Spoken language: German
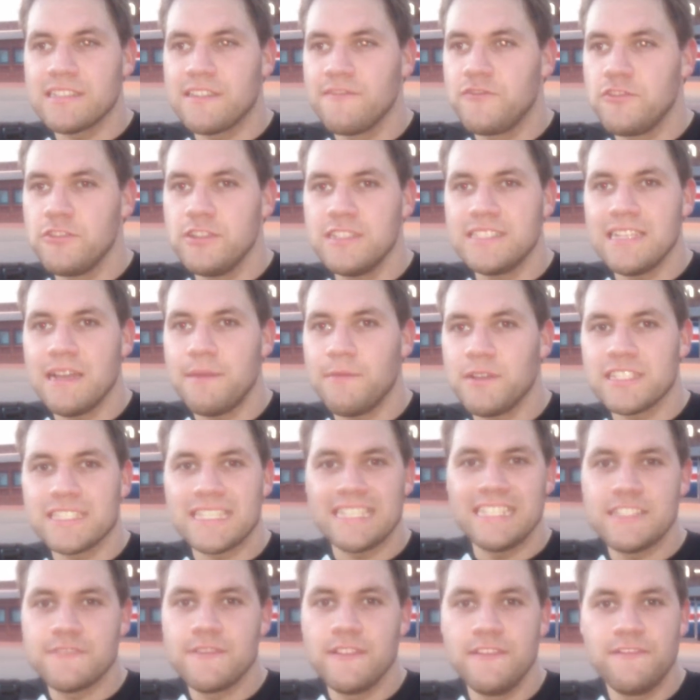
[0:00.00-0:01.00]
das Gefühl, sie haben
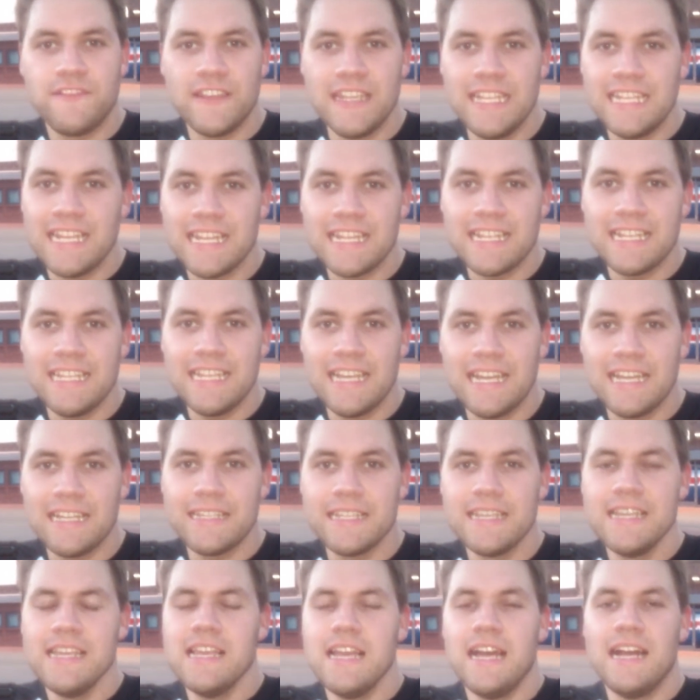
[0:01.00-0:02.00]
aus ganz vielen Fehlern
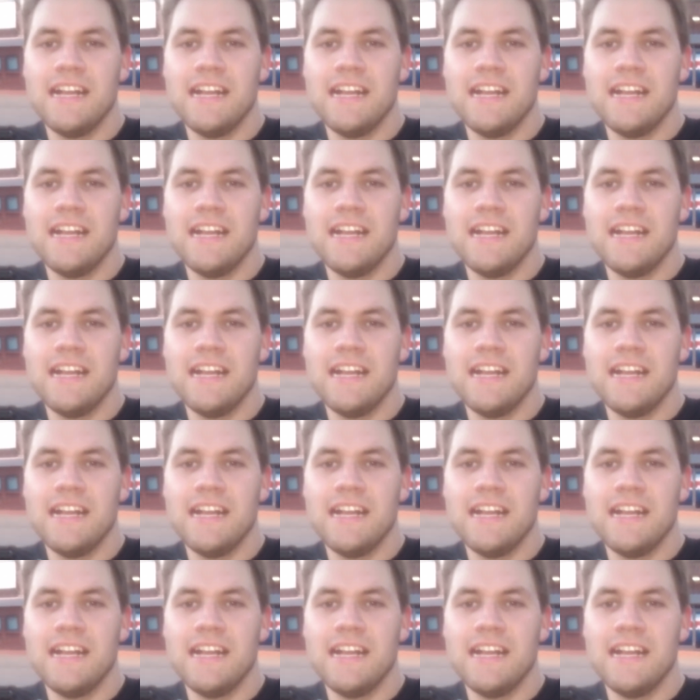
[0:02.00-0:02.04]
gelernt.